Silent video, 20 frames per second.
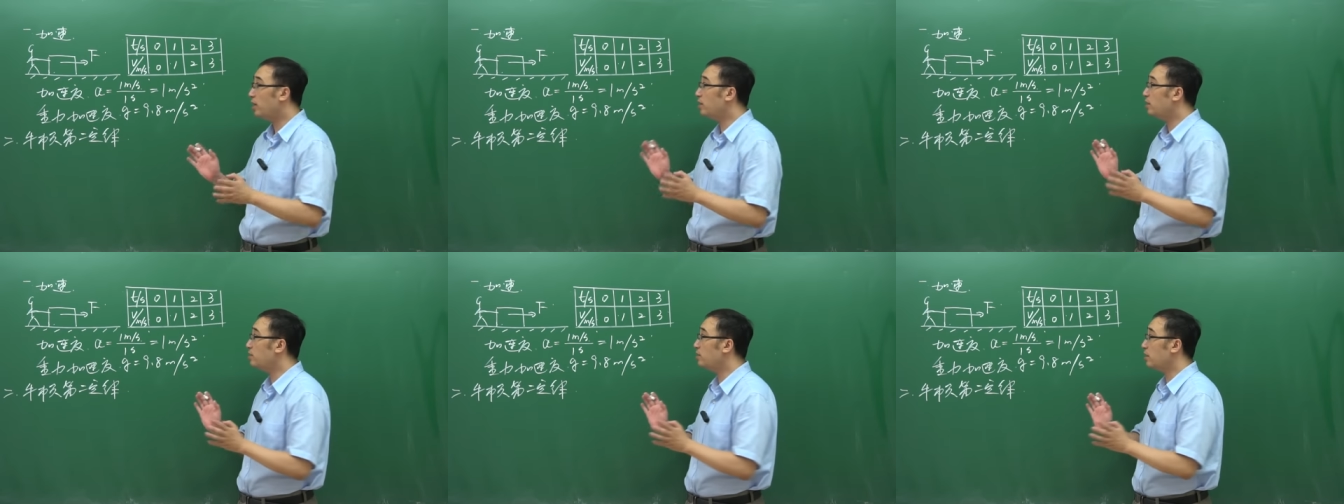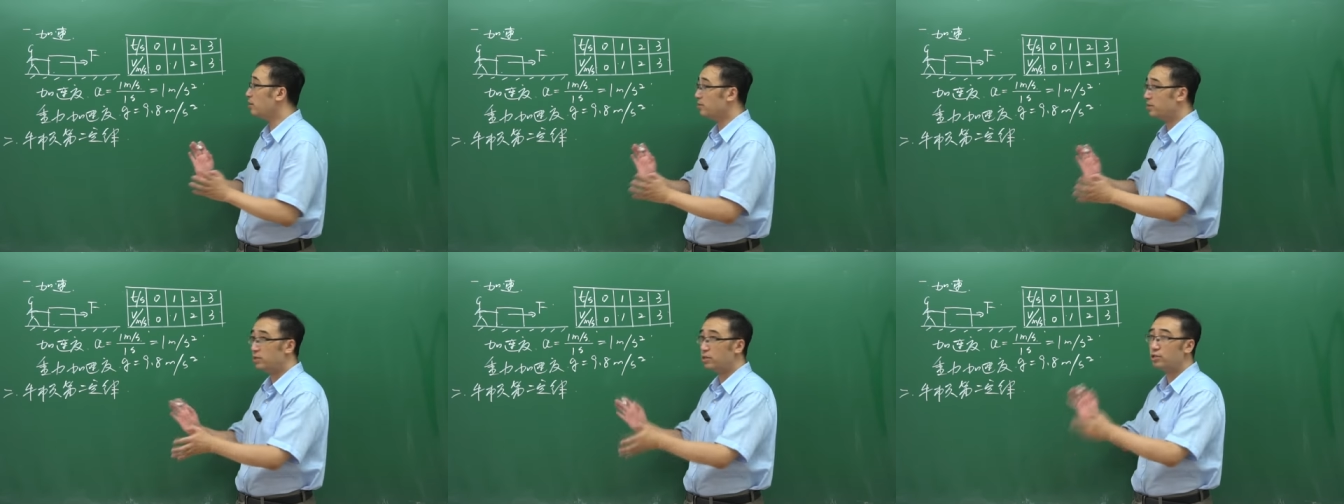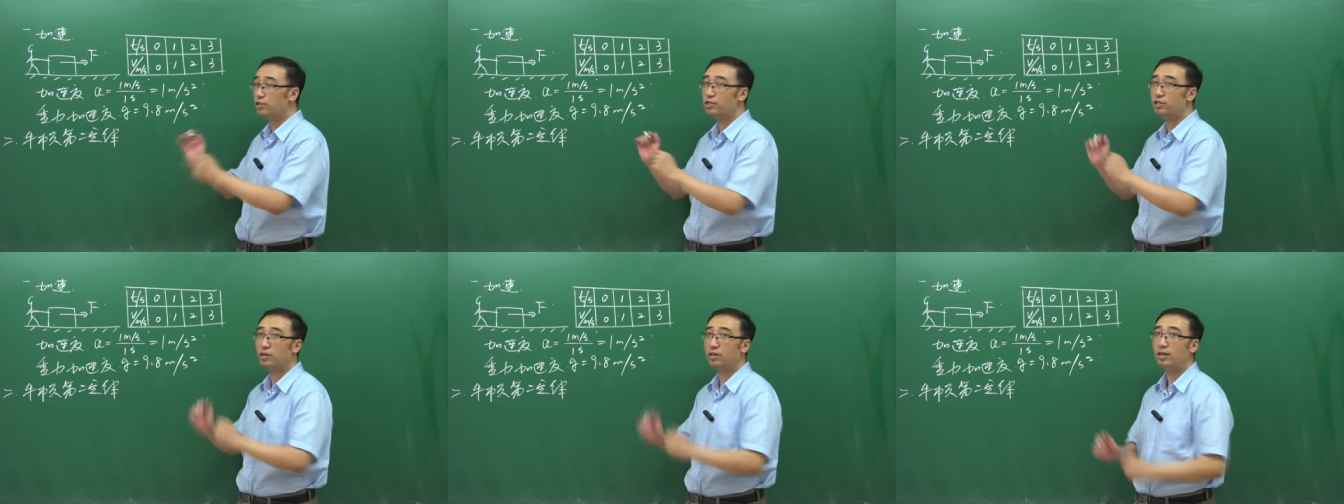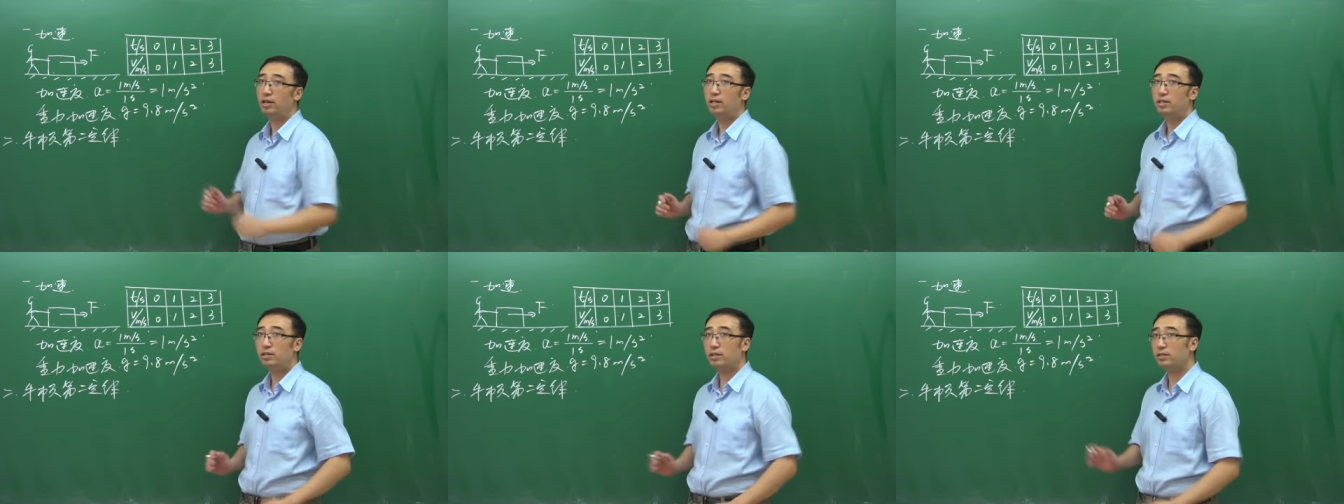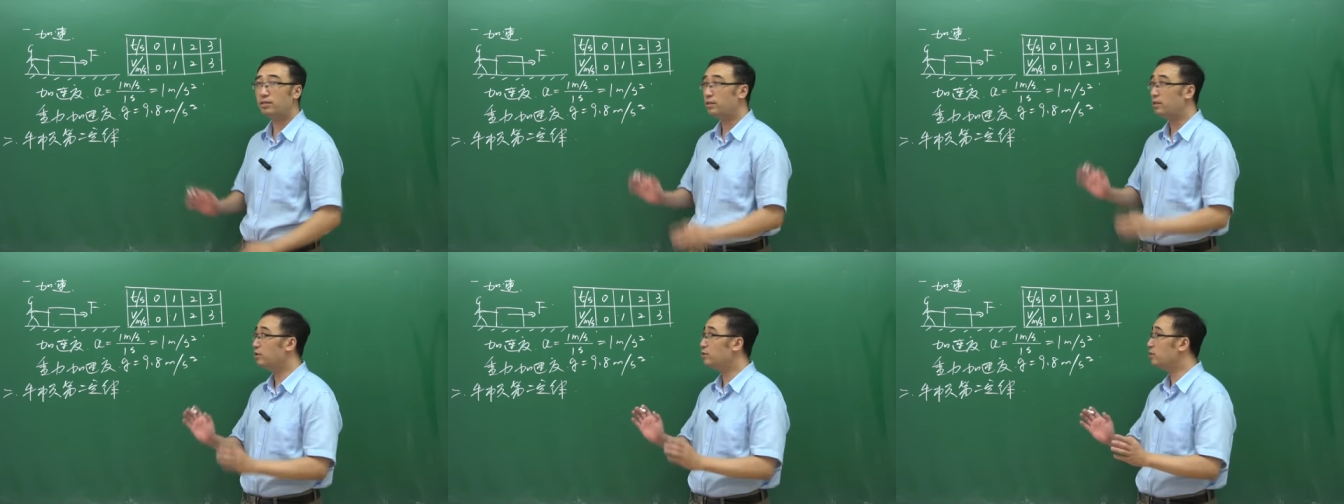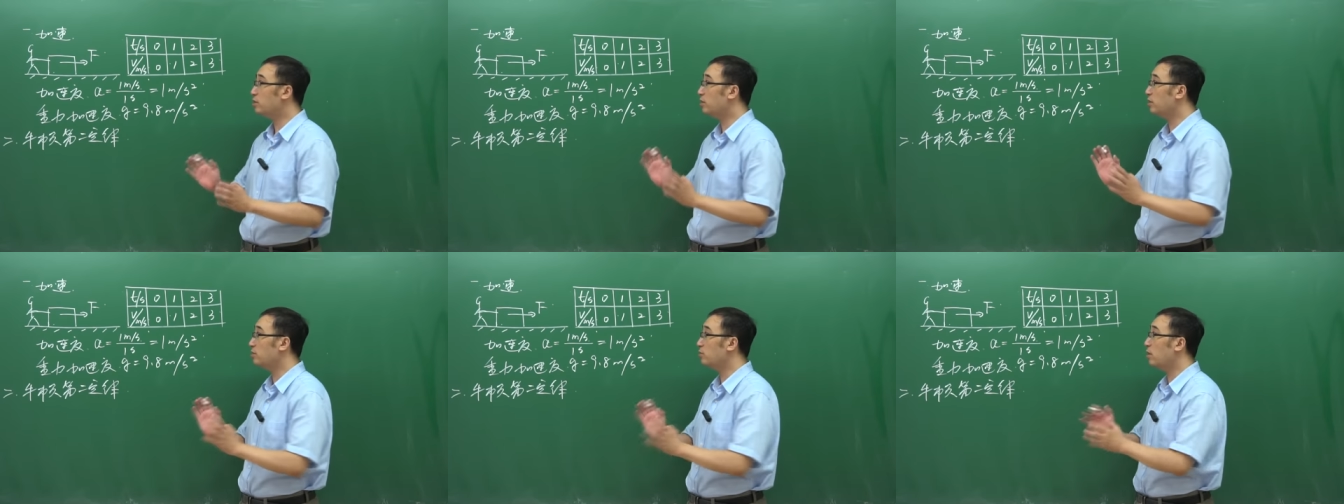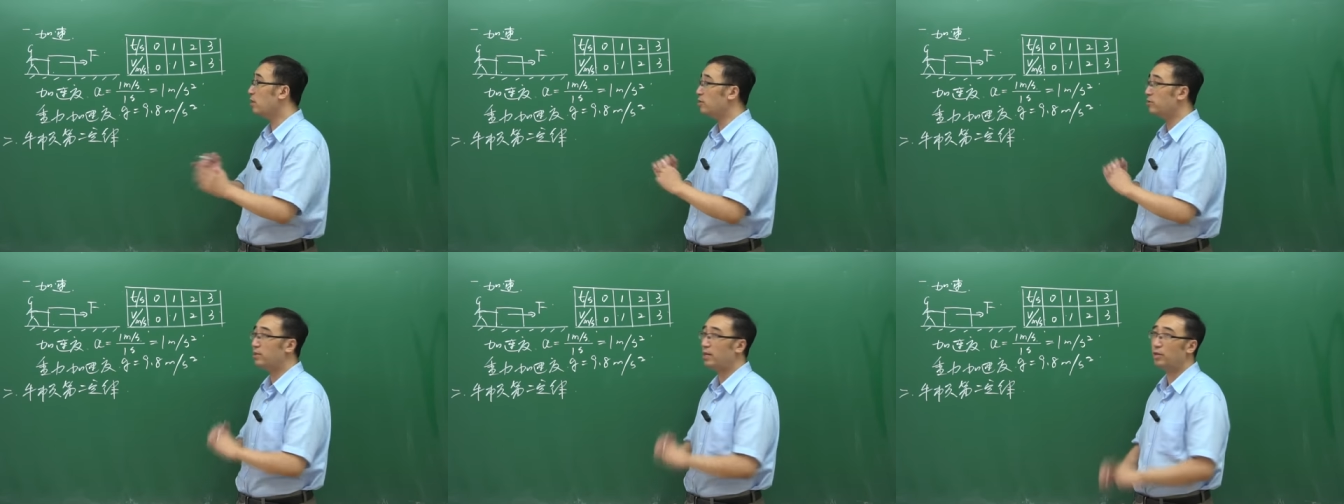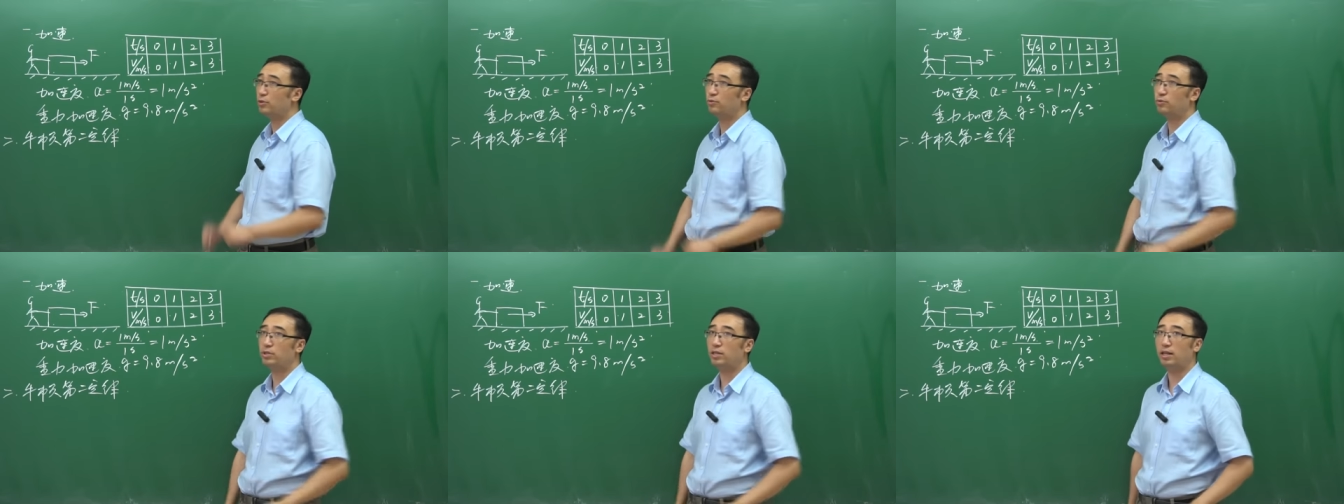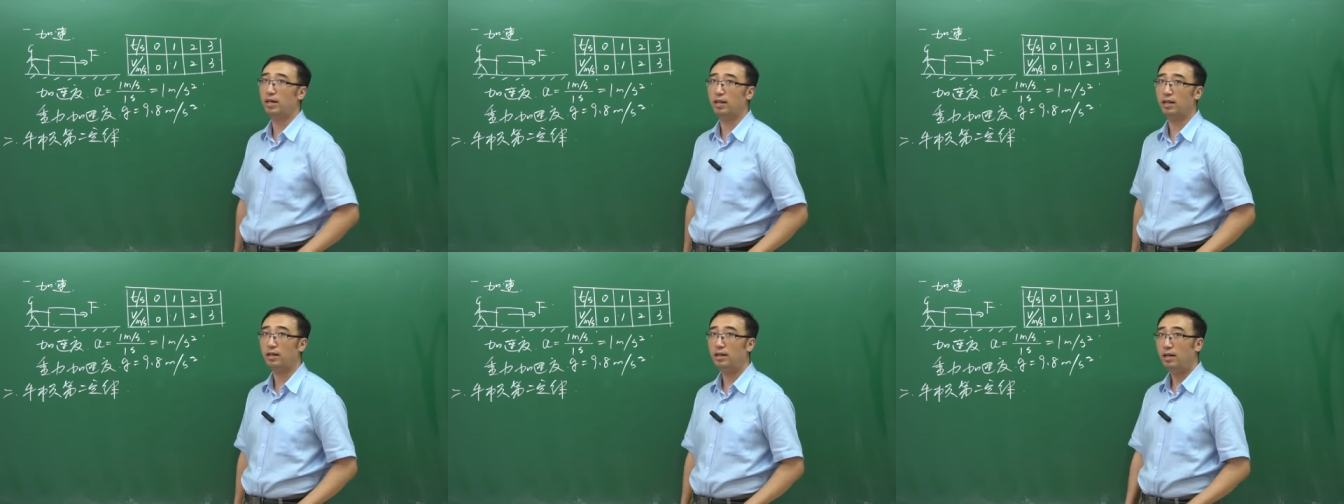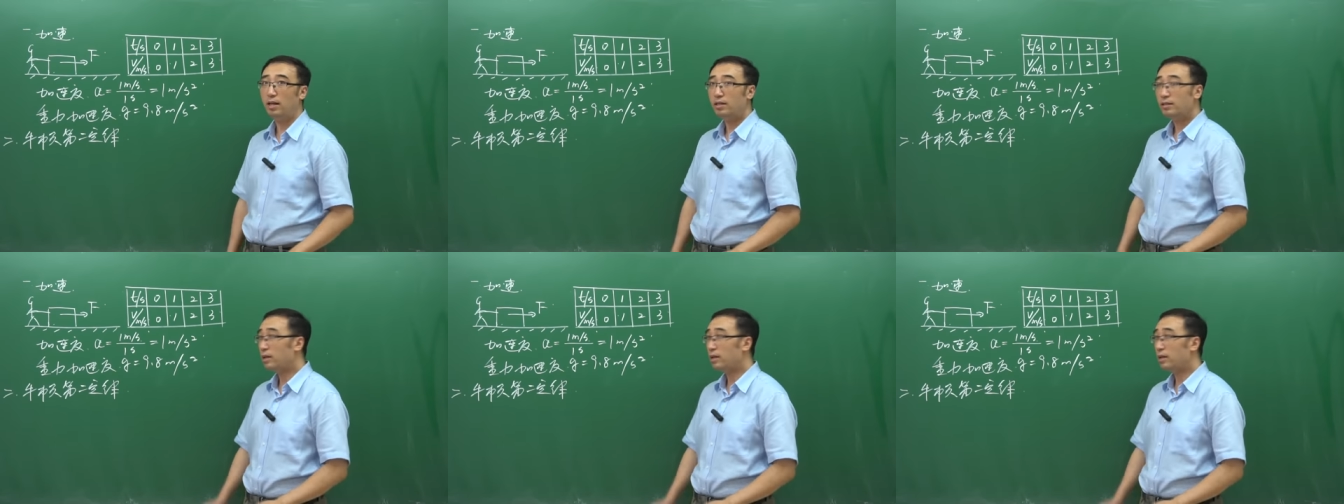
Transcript: 一个小自行车，这个自行车很快就加速起来了。